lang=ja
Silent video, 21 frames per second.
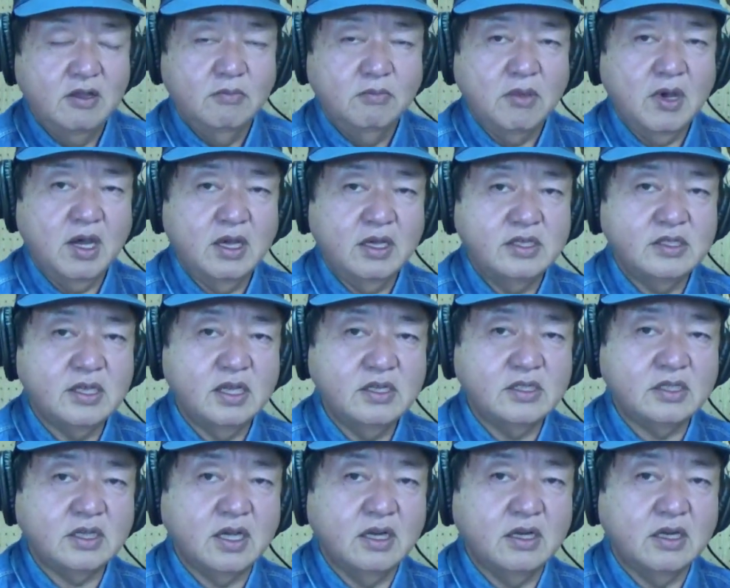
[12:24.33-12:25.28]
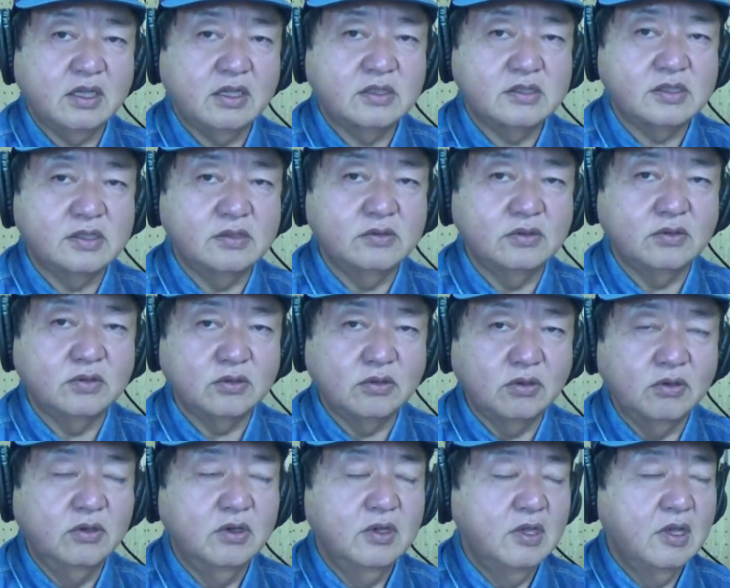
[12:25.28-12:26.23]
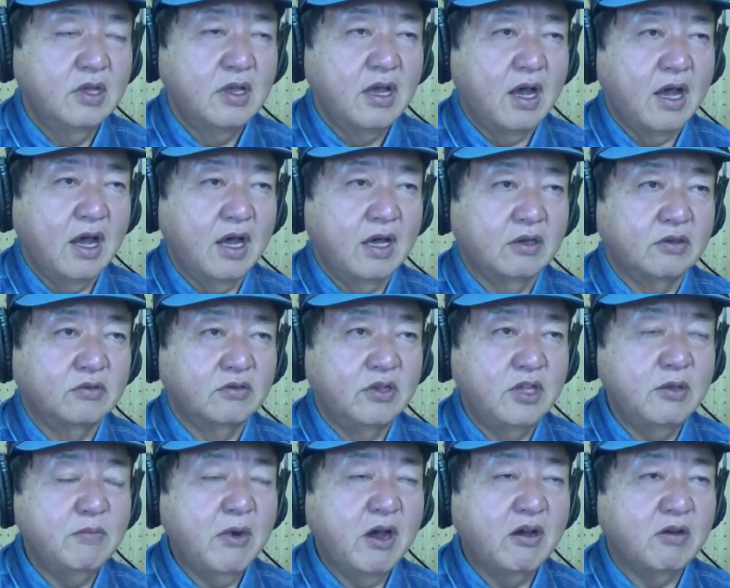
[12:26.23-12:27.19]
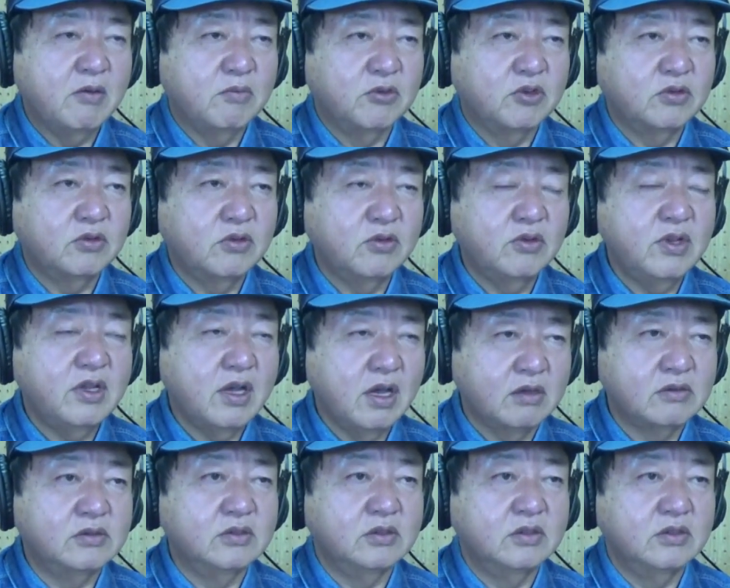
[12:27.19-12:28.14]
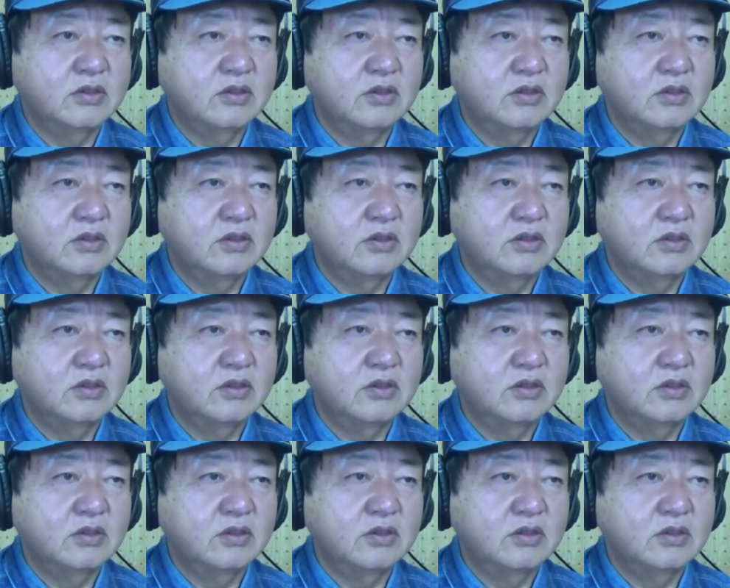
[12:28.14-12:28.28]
まあ被災地からすると、あの、今はもうとにかく